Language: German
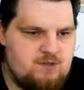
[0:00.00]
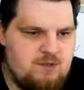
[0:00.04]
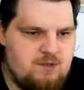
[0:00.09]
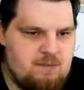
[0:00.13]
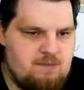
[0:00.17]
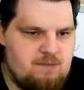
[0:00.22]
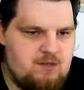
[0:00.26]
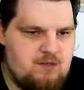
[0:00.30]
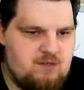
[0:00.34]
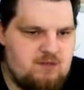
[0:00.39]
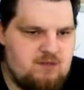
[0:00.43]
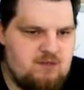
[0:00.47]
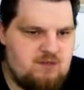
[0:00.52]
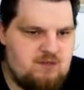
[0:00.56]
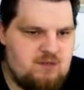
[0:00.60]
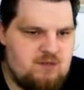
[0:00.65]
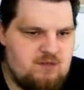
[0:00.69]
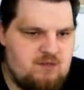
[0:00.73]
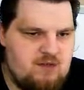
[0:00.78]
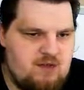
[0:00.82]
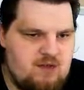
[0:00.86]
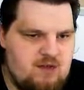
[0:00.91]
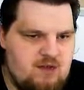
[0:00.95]
Aber das halt,
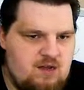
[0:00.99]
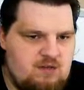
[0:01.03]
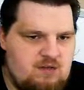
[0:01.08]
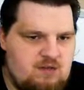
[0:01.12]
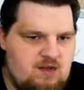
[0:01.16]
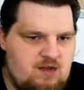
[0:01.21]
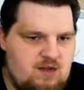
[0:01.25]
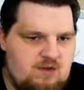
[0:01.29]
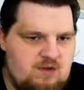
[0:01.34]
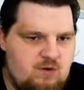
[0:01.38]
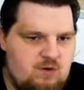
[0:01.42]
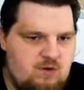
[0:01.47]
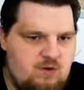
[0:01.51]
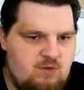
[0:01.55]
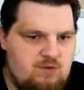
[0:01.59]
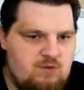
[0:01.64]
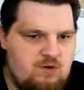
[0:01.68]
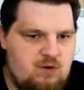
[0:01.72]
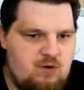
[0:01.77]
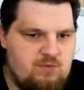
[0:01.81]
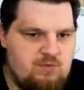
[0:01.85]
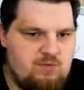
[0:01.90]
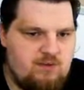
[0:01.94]
hat halt auch
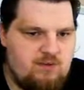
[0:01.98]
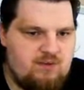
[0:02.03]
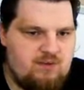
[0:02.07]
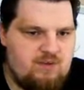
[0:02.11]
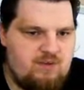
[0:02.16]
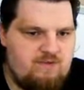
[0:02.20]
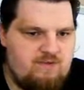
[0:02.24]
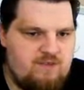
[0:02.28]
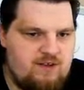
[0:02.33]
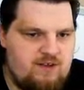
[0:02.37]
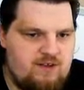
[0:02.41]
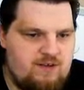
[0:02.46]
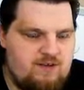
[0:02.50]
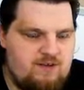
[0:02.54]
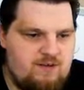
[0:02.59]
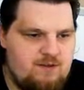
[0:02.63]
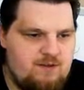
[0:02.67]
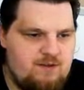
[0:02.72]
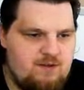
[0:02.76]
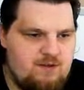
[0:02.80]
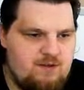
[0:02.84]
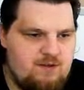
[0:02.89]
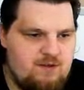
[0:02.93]
kaum noch einen Effekt.
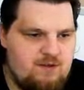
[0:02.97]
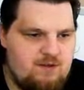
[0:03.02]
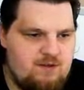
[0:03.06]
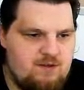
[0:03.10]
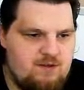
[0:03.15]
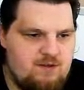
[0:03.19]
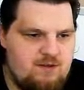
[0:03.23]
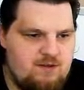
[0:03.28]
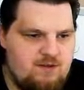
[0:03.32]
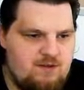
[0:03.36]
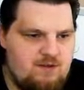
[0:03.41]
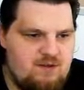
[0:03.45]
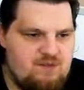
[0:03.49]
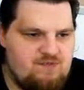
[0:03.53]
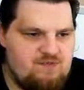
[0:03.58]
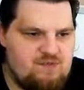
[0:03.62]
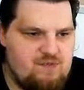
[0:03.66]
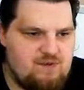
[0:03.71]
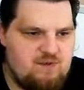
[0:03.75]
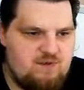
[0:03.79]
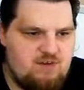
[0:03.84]
Wir haben jetzt